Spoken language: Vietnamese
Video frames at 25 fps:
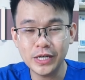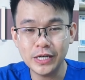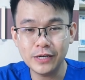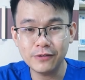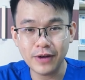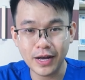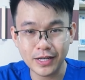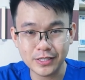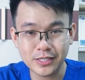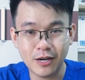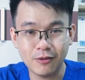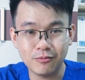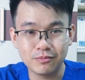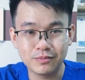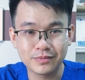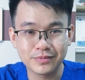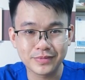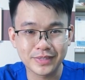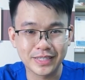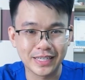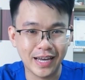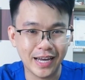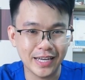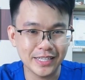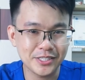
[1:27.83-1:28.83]
khi pha xong
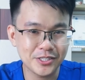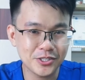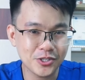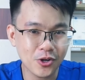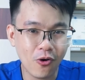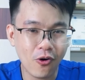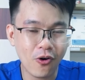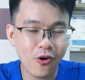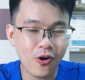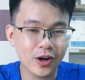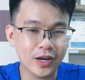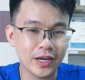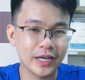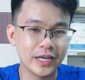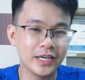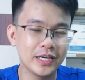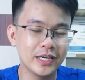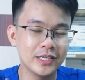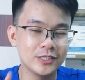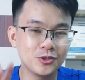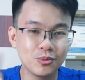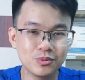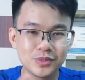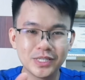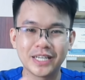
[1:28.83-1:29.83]
thì hãy cho
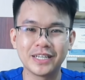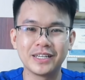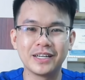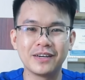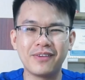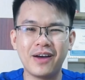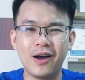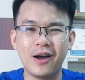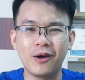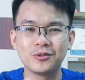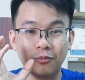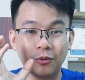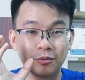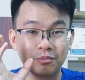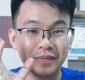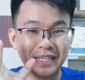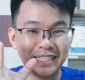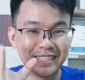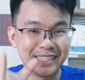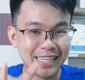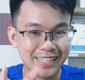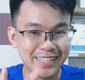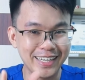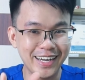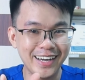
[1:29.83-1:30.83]
cái dung dịch này vào một bình
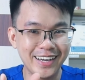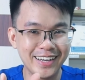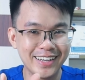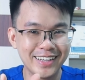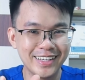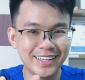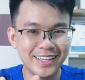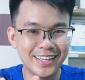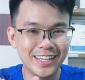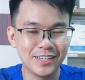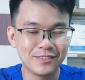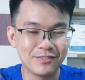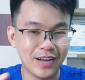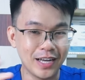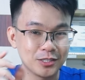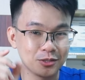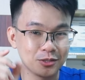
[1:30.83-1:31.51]
xịt nhé, và